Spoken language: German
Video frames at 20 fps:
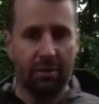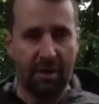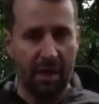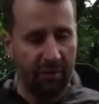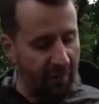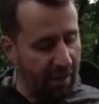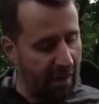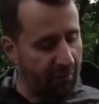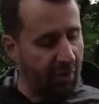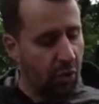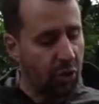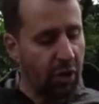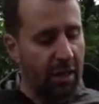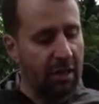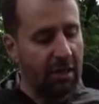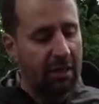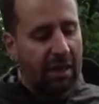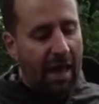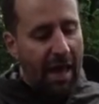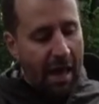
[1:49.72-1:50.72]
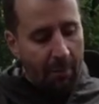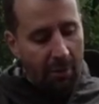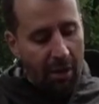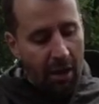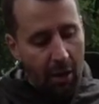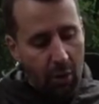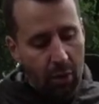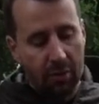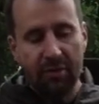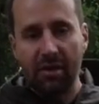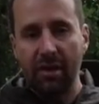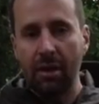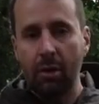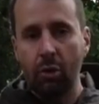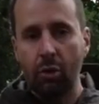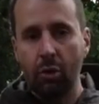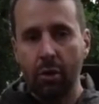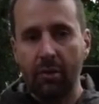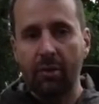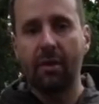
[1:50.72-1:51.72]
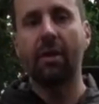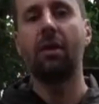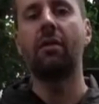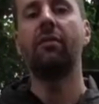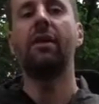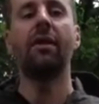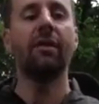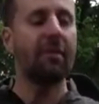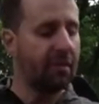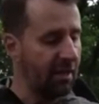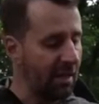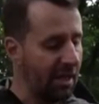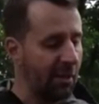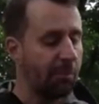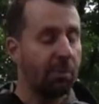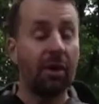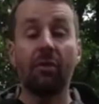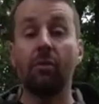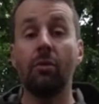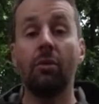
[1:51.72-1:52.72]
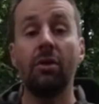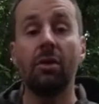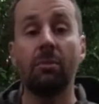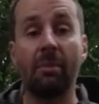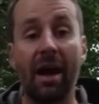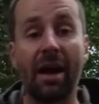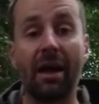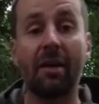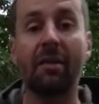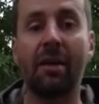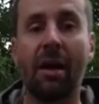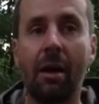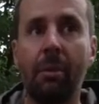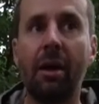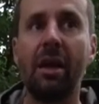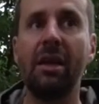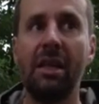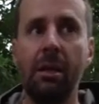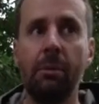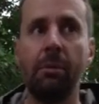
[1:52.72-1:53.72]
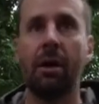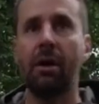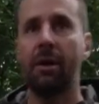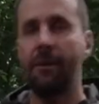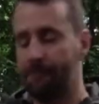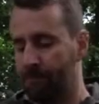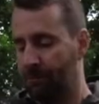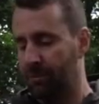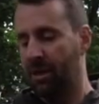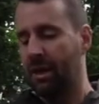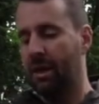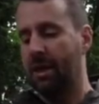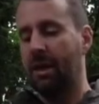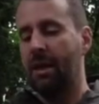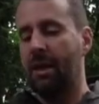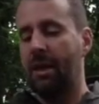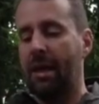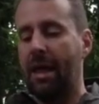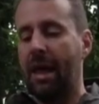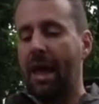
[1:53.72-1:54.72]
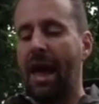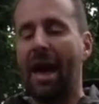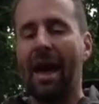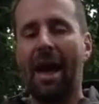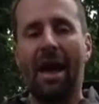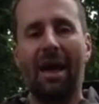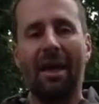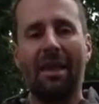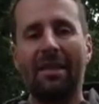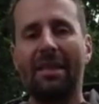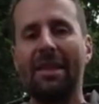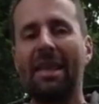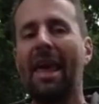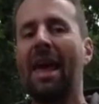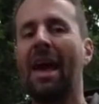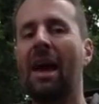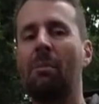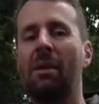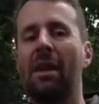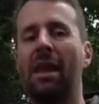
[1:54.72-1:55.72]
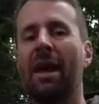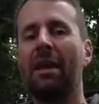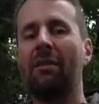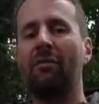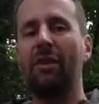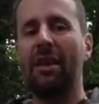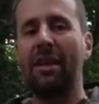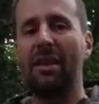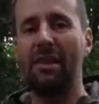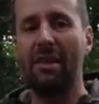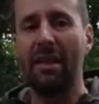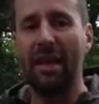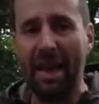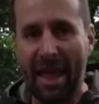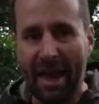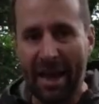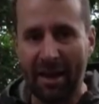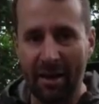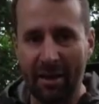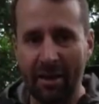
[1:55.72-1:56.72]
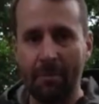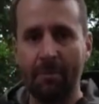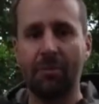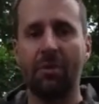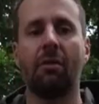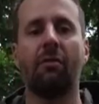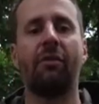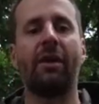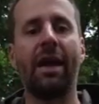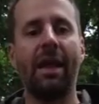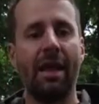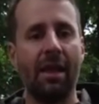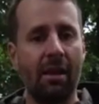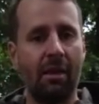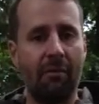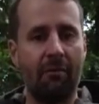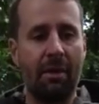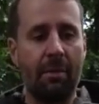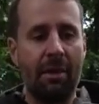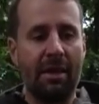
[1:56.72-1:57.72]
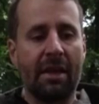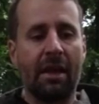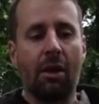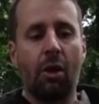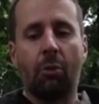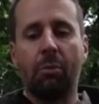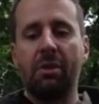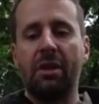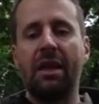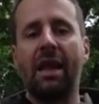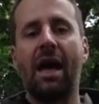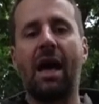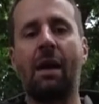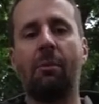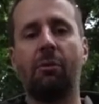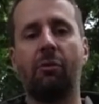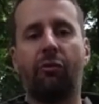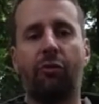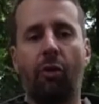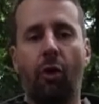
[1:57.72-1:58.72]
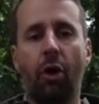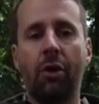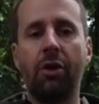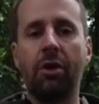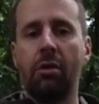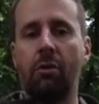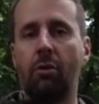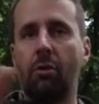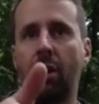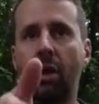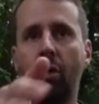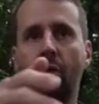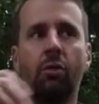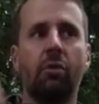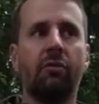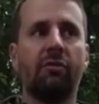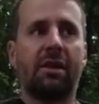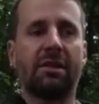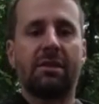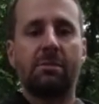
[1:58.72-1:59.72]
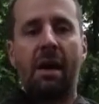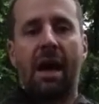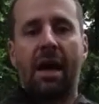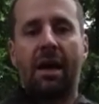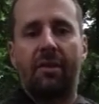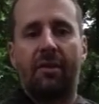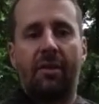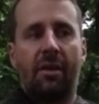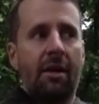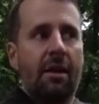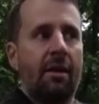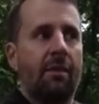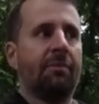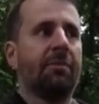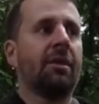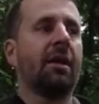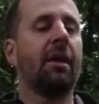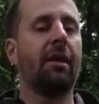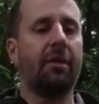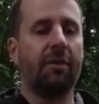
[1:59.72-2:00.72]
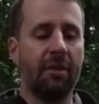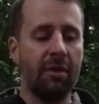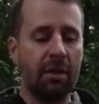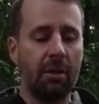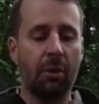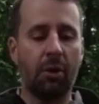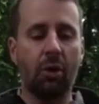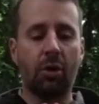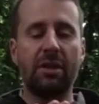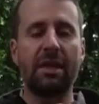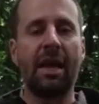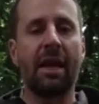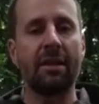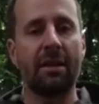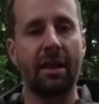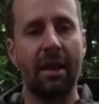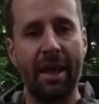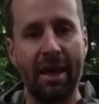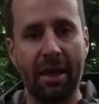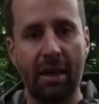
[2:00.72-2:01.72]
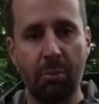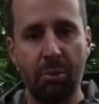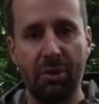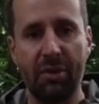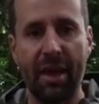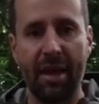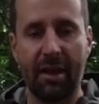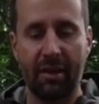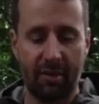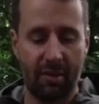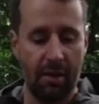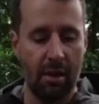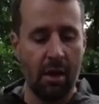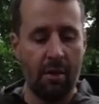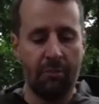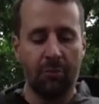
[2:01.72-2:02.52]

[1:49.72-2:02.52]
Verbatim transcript: dann wären wahrscheinlich die Ärmel auch einen Ticken kürzer gewesen. Ich persönlich mag es aber lieber, die Ärmel ein wenig länger, weil wenn man dann auch mit den Armen vorne oder irgendwas macht, sind immer noch die Handgelenke bedeckt